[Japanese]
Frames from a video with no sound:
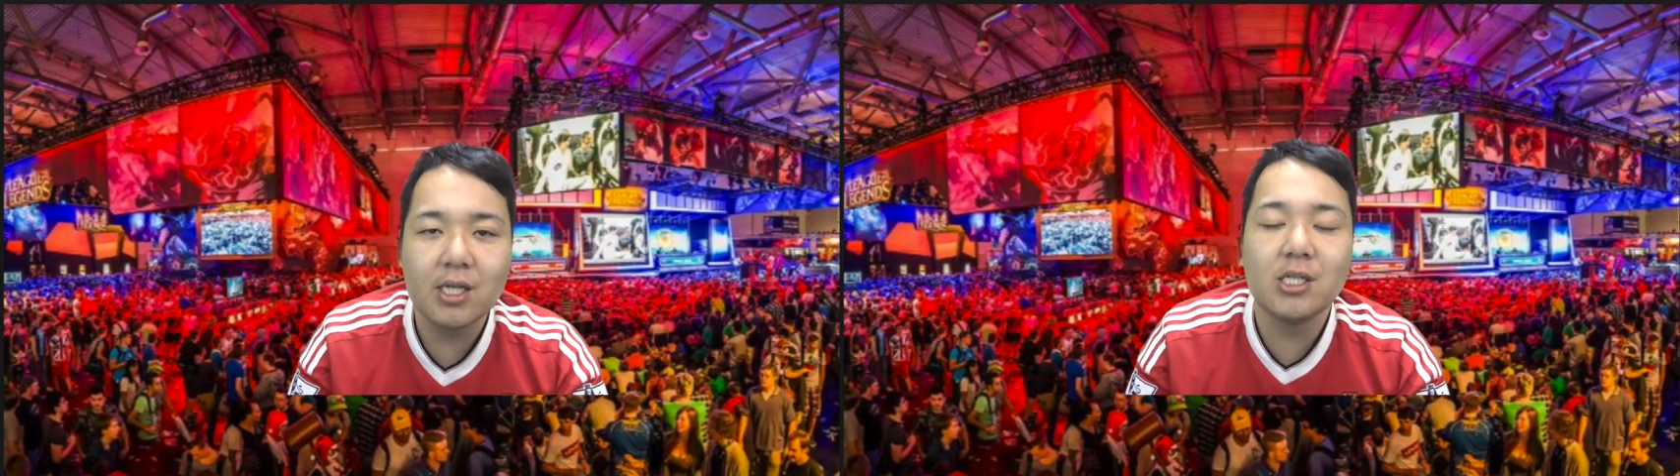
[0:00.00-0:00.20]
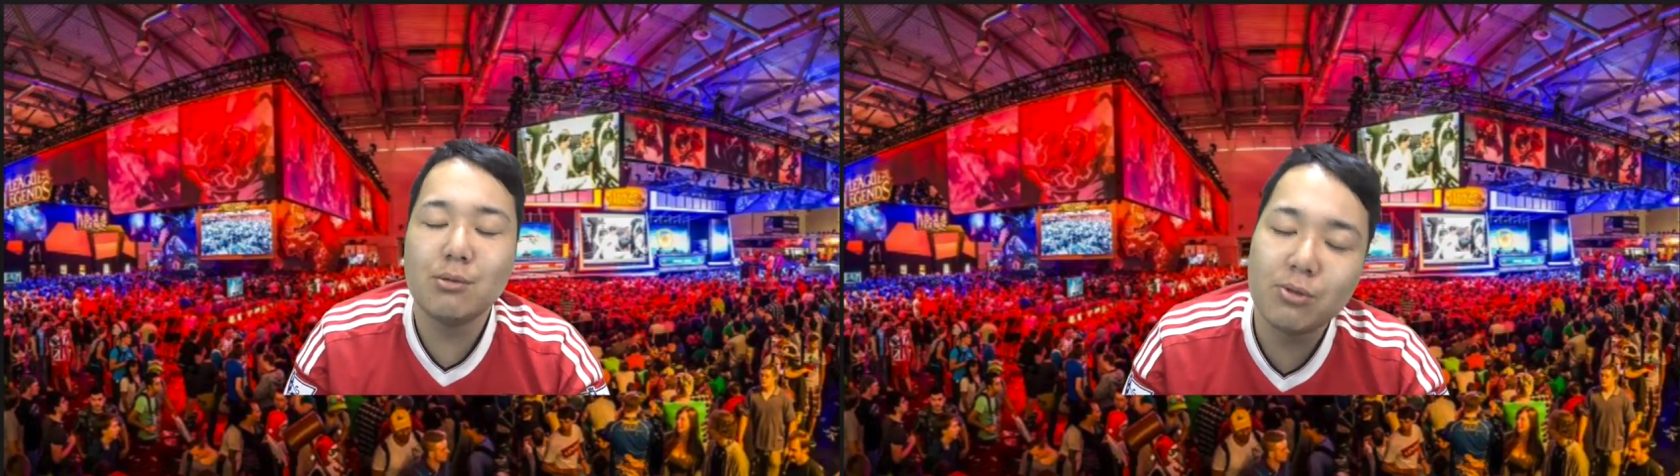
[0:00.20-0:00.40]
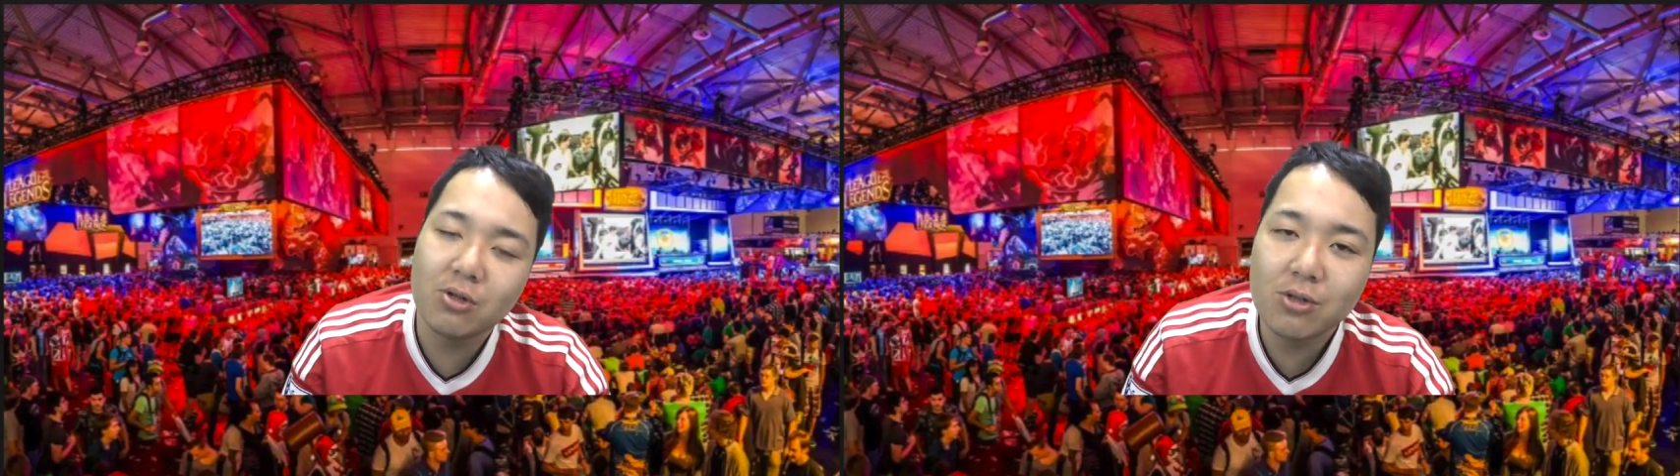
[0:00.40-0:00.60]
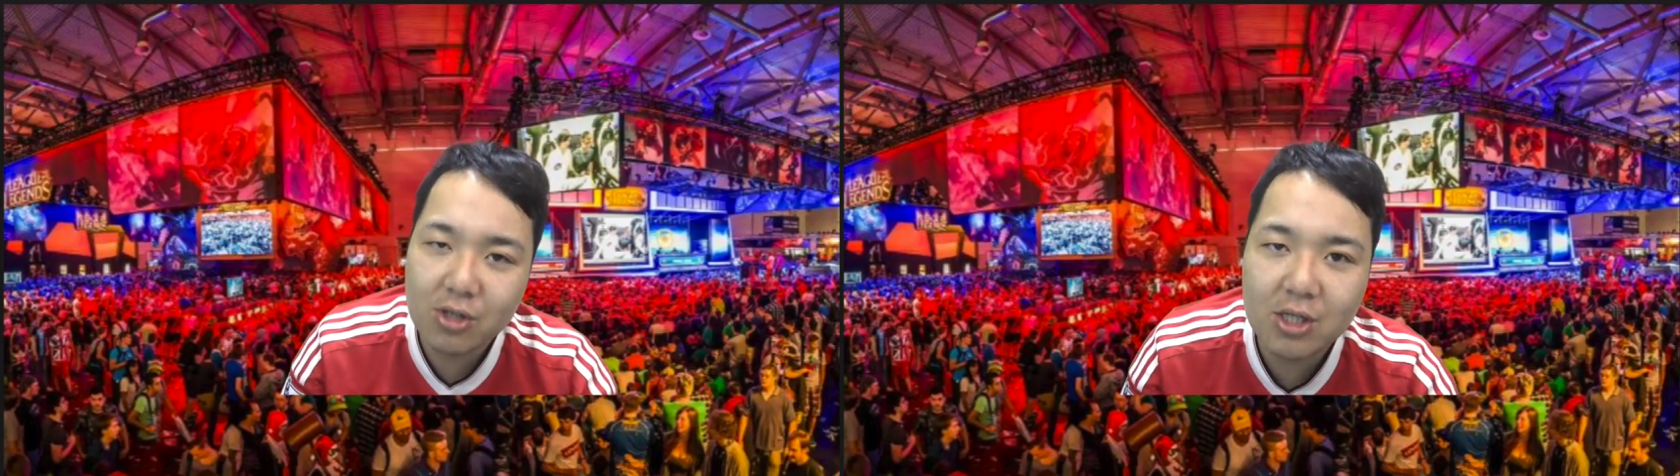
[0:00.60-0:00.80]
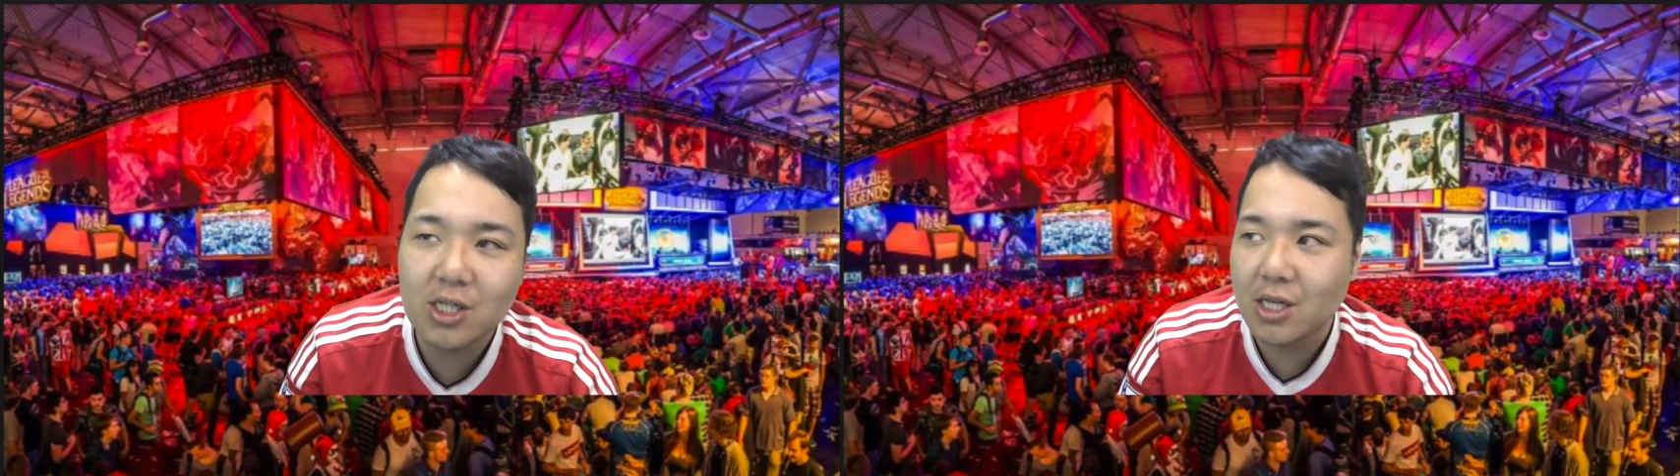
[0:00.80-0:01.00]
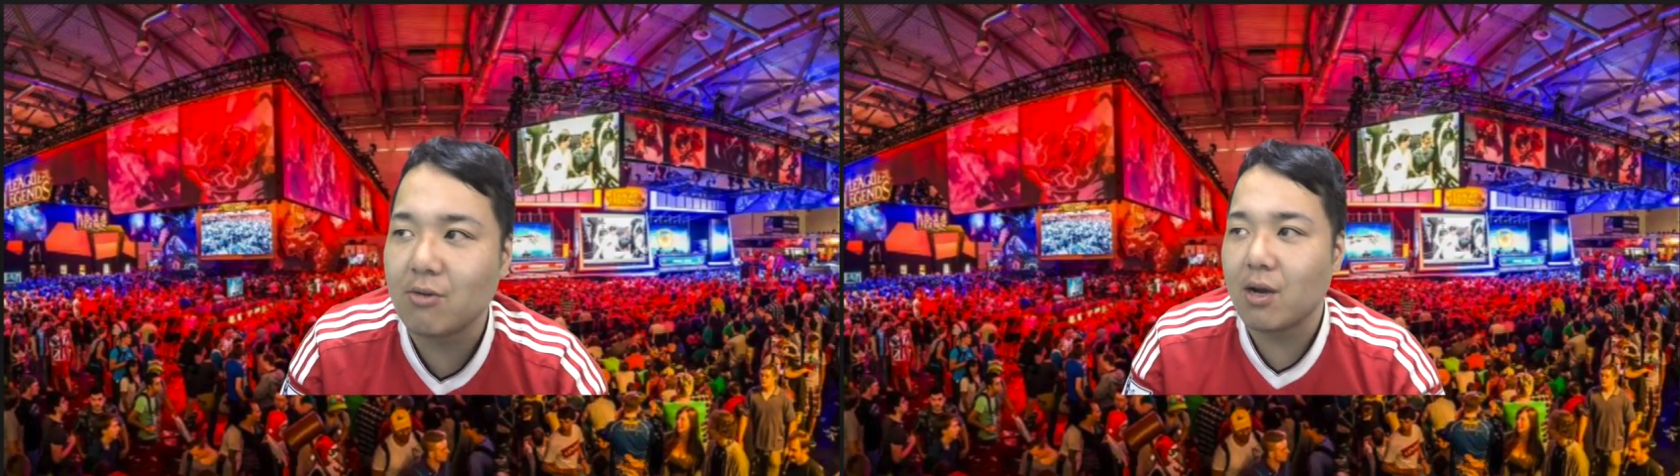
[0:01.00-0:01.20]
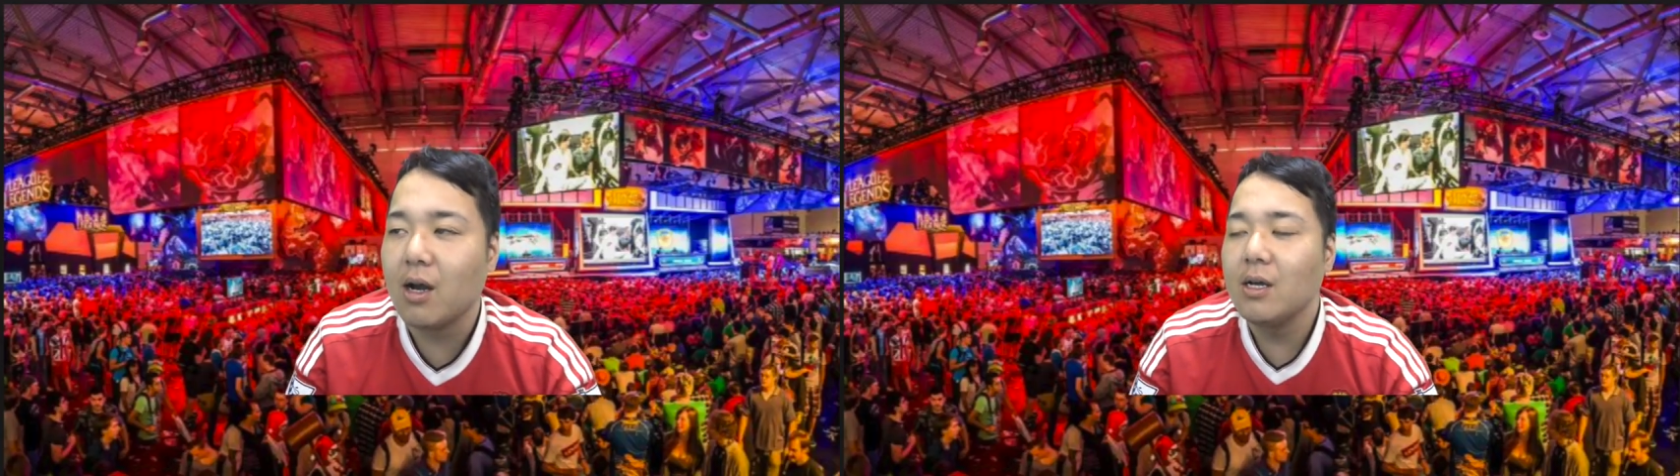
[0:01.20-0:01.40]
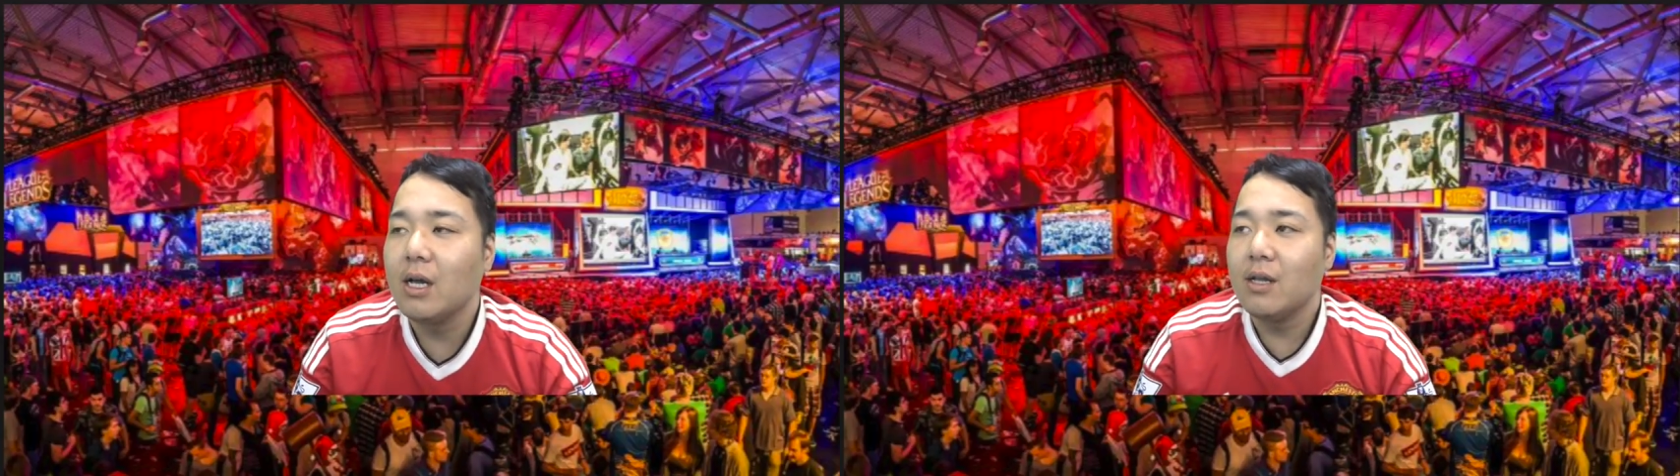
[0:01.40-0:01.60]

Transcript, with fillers: 1分の11なのか。